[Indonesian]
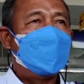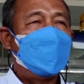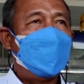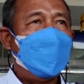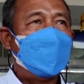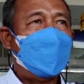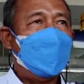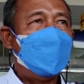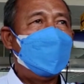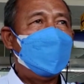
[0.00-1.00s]

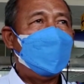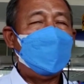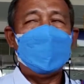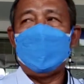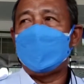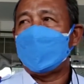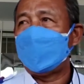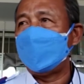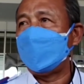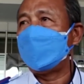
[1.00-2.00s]
pemeriksaan di SCP 1
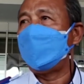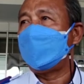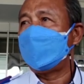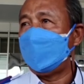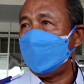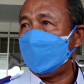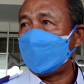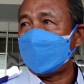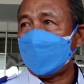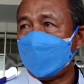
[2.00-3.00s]
atau X-ray
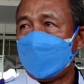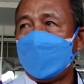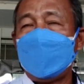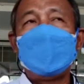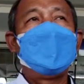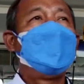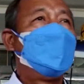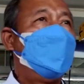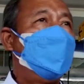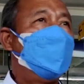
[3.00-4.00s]
pertama
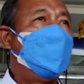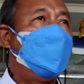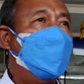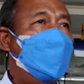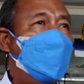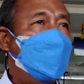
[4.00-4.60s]
itu ada hal